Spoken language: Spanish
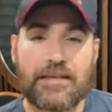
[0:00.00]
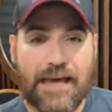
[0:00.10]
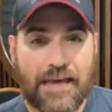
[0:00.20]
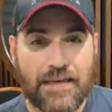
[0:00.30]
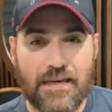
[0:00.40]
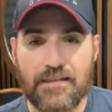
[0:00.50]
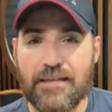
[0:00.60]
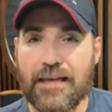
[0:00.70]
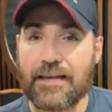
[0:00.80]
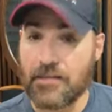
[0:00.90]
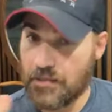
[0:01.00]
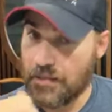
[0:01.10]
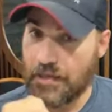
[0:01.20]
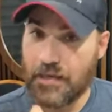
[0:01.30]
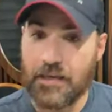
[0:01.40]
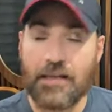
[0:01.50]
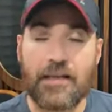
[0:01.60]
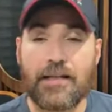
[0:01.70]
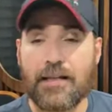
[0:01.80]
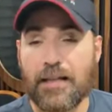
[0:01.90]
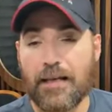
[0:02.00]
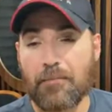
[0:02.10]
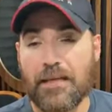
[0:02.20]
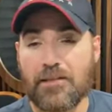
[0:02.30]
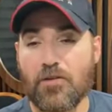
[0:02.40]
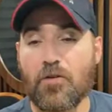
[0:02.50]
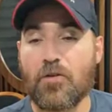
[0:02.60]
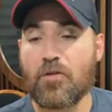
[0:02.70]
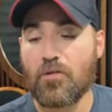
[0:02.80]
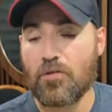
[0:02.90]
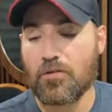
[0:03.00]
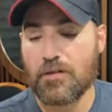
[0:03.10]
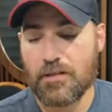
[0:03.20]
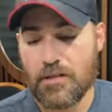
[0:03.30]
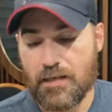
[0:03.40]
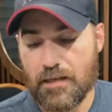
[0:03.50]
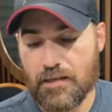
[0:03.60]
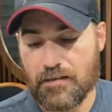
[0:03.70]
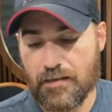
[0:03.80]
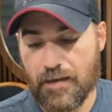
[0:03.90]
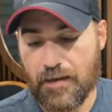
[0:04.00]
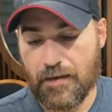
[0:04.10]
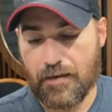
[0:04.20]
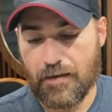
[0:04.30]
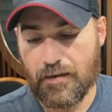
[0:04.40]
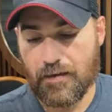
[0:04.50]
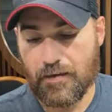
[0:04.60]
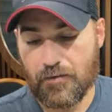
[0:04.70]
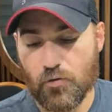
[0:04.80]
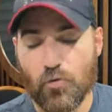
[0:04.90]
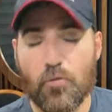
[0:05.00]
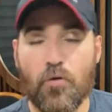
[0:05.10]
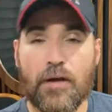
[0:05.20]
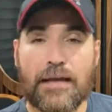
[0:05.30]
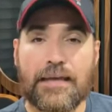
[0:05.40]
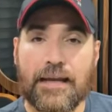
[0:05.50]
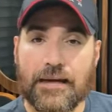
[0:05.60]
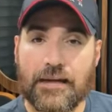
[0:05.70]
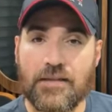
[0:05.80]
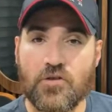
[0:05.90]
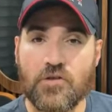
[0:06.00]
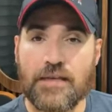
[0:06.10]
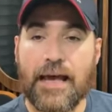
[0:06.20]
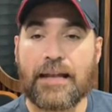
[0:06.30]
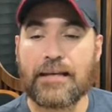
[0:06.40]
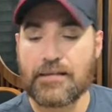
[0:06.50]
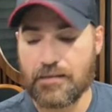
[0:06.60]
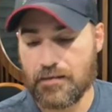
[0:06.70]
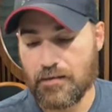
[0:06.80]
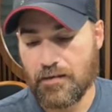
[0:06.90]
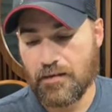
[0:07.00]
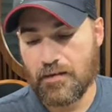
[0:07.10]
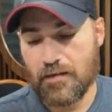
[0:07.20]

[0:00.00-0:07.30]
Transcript: ya ahí este, le, le metió este, turbo ahí en las redes sociales.